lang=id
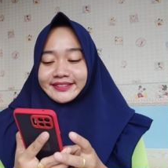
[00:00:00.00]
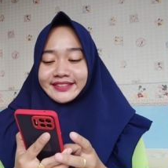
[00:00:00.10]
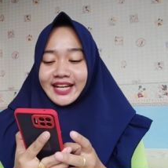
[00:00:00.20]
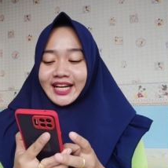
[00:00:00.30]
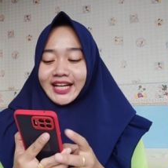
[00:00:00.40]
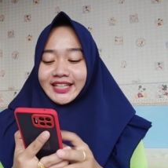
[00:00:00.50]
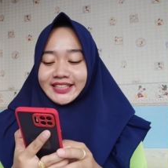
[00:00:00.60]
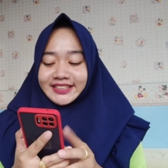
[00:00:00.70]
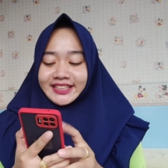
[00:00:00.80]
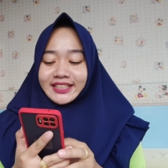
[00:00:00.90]
Nah,
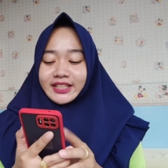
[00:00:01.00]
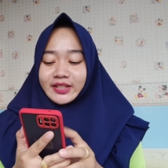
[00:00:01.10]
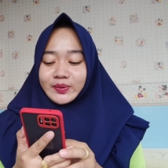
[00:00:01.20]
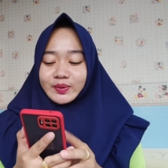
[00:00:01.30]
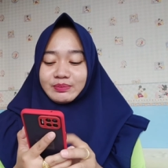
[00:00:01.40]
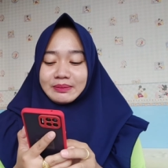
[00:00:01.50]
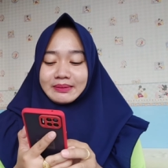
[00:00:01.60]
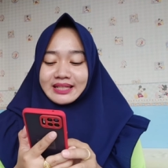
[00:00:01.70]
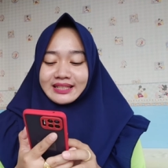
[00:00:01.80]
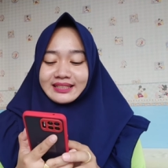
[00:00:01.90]
di sini untuk
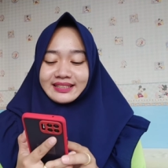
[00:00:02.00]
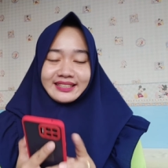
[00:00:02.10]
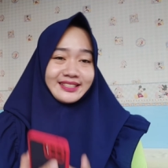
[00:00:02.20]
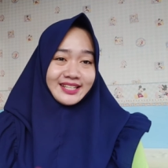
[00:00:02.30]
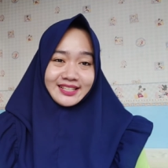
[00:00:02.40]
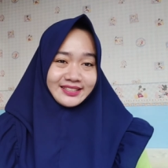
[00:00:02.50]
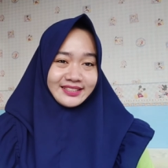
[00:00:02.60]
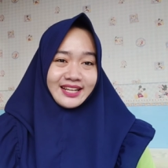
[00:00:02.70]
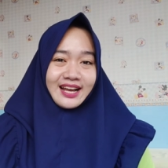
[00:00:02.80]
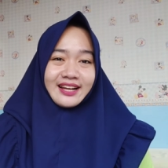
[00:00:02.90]
pemenang ketiga
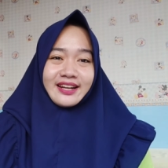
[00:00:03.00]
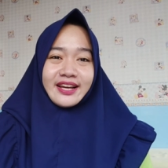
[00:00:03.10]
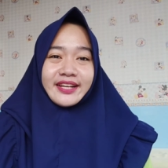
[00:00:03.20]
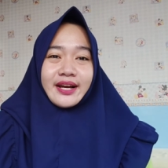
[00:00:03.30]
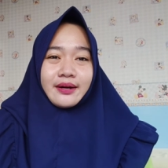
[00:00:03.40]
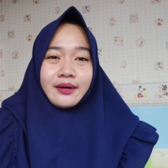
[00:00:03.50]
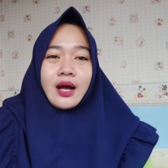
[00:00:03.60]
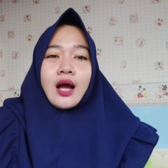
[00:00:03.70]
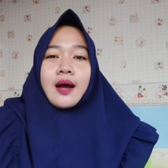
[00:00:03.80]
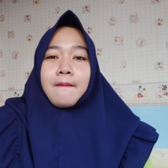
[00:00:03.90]
tidak ada yang
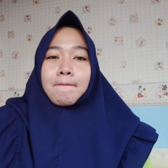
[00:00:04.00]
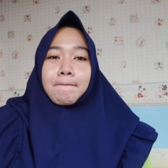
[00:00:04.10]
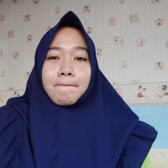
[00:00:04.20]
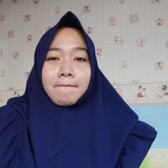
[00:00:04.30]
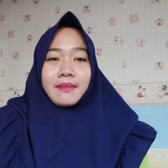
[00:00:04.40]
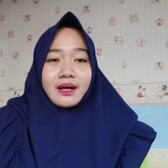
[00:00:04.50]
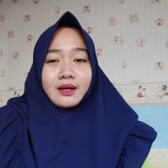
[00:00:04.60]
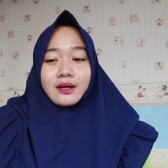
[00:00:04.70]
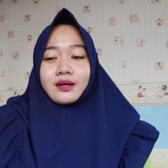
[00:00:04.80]
me